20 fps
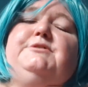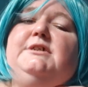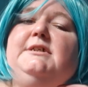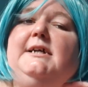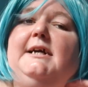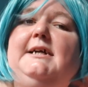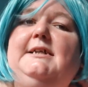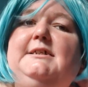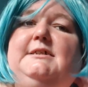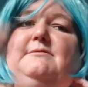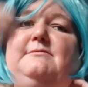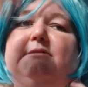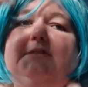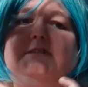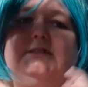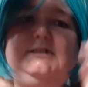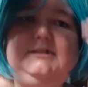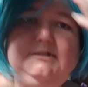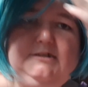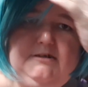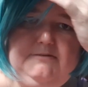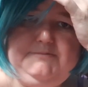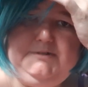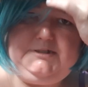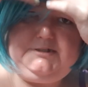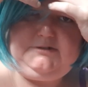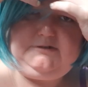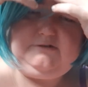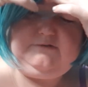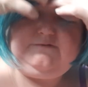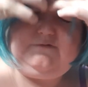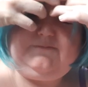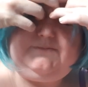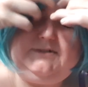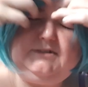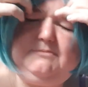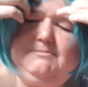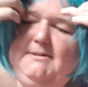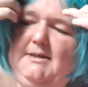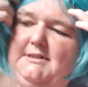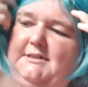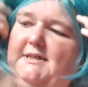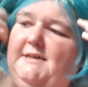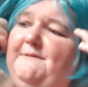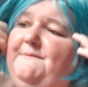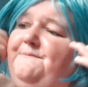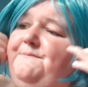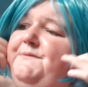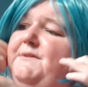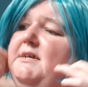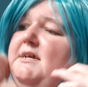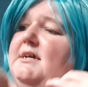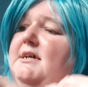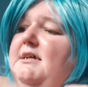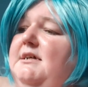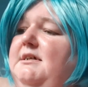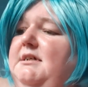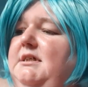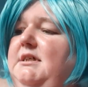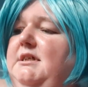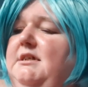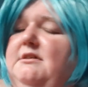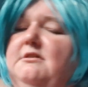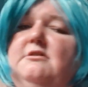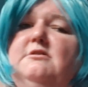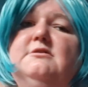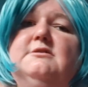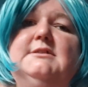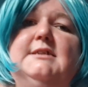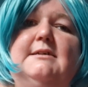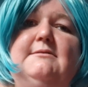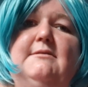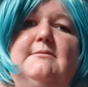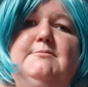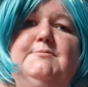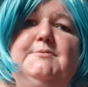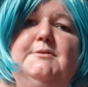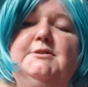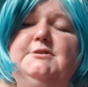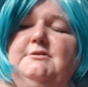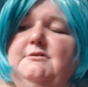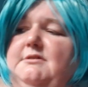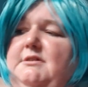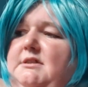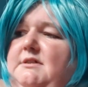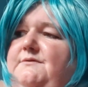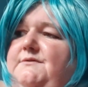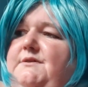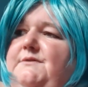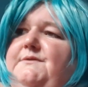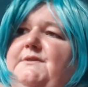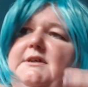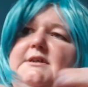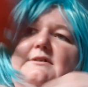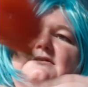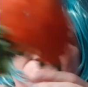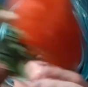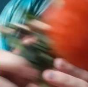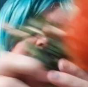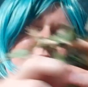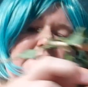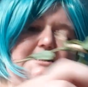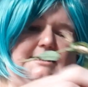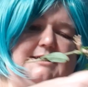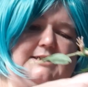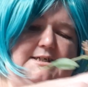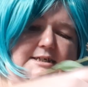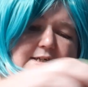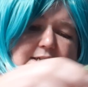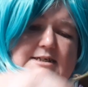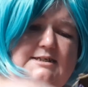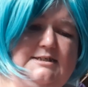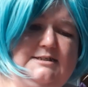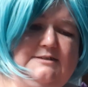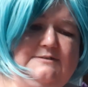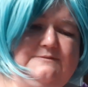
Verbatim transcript: się Harley Quinn z komiksu o Batmanie i oglądałam Poison Ivy. Wygląda tak.